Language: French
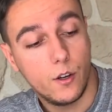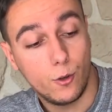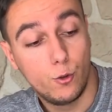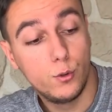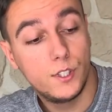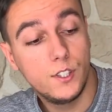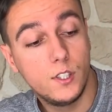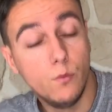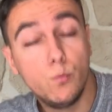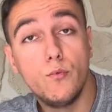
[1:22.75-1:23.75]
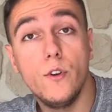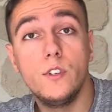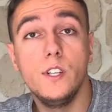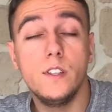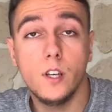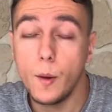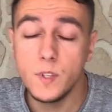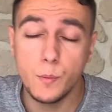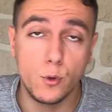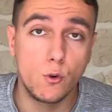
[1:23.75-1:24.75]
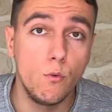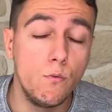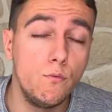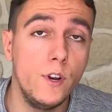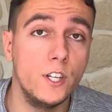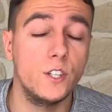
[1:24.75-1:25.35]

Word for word: Juste ici, vous pouvez utiliser un petit peu ce que vous voulez.